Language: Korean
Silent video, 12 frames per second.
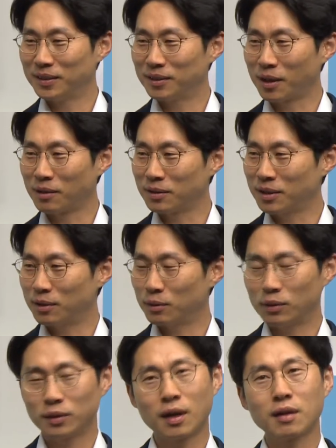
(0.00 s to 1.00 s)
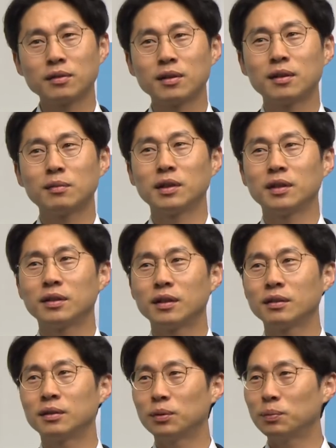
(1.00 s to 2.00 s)
네, 상장 상장을
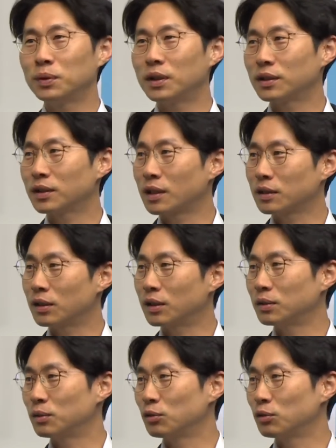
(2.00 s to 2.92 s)
받았나? 트로피랑 아 상장을